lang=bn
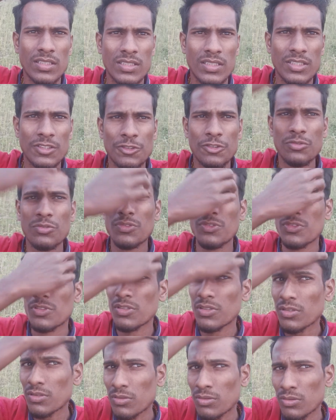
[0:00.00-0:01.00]
অনেকটাই
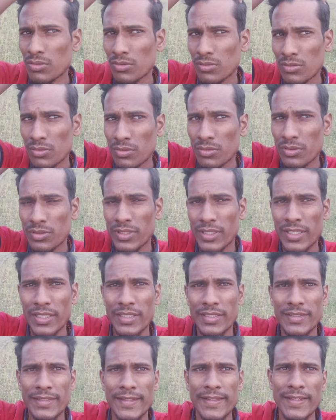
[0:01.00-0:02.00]
সুন্দর ঘুটঘুটের
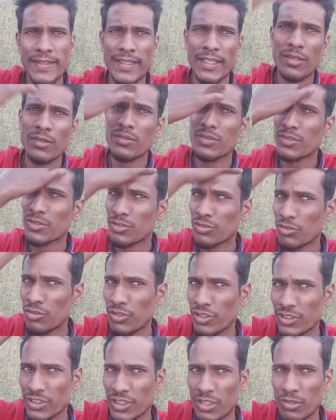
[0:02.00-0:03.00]
থেকেও
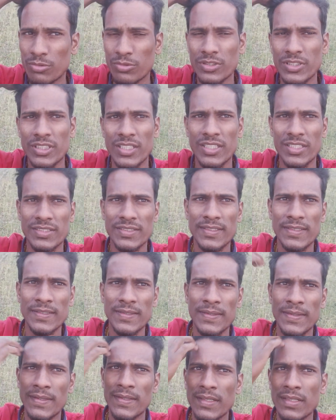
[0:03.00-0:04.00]
সরিষা উঠে গেছে
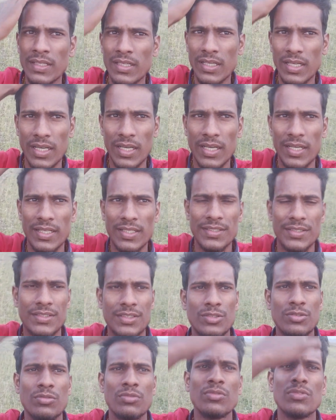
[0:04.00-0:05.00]
অ্যান্ড
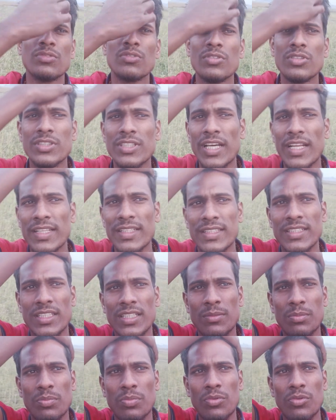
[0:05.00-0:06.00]
সুন্দর
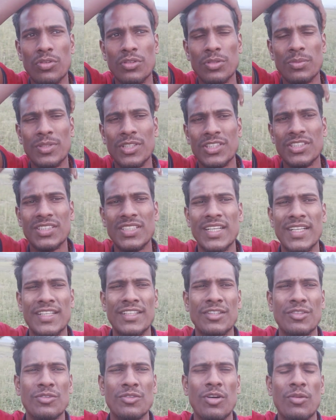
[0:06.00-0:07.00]
চারিদিকের পরিবেশটা
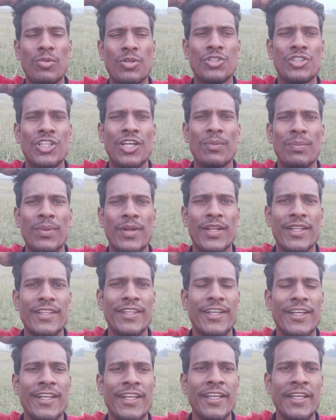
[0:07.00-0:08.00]
কিন্তু অবশ্যই আপনারা
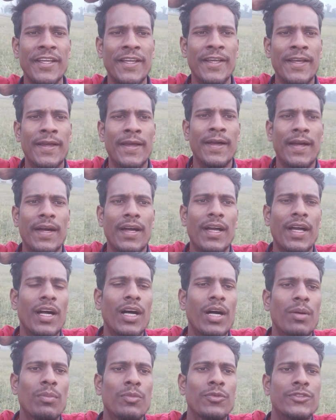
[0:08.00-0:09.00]
দেখলে
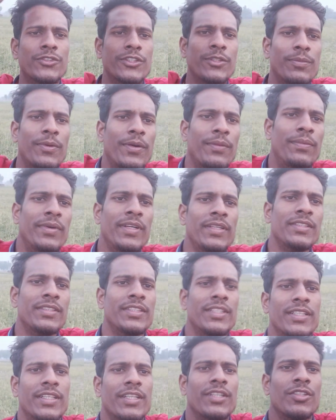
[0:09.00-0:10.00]
বুঝতে পারবেন
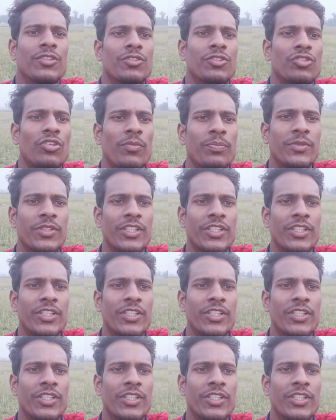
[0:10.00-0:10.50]
সেটা কিন্তু সব